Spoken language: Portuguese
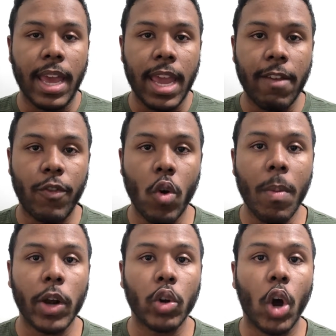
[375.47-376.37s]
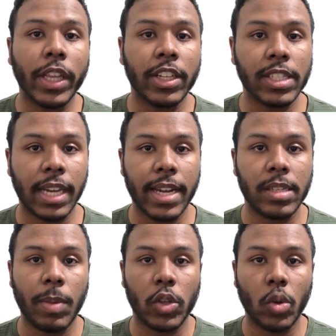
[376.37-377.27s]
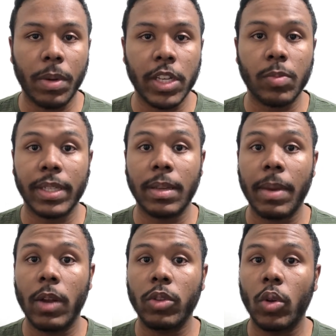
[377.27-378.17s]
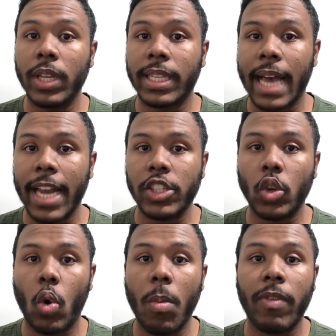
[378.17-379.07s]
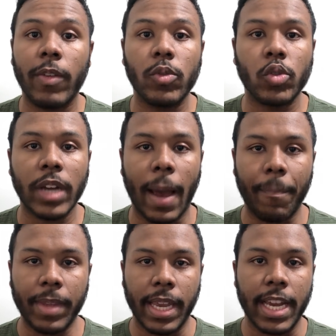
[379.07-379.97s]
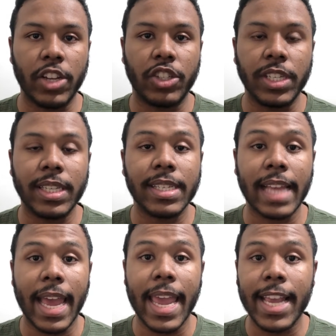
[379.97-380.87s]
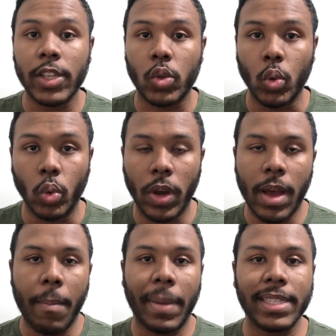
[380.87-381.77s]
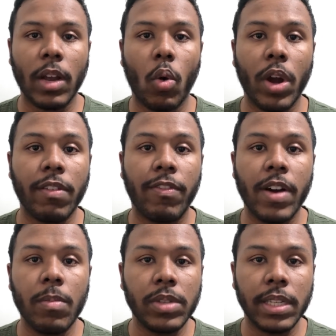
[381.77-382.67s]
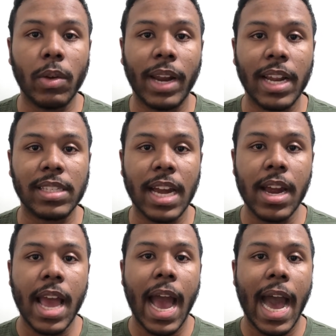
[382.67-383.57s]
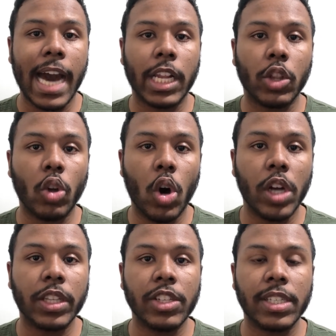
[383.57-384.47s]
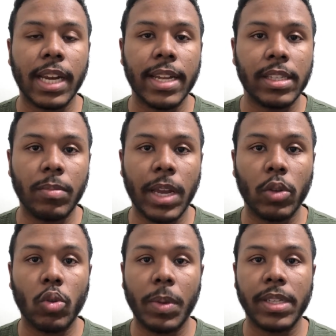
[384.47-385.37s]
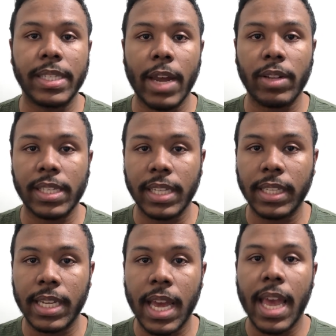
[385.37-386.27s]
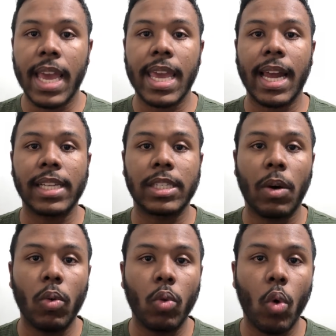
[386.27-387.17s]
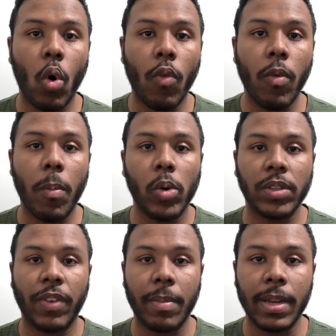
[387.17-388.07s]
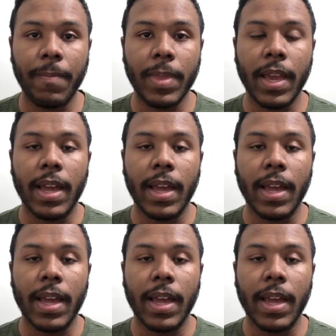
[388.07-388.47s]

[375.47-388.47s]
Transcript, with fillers: enviou uma nota de esclarecimento sobre isso, mas também não deu detalhes de como vai funcionar. Ele diz que está em estudo. Mas agora vamos então analisar a nota de esclarecimento do Ministério da Cidadania em relação ao novo Bolsa Família,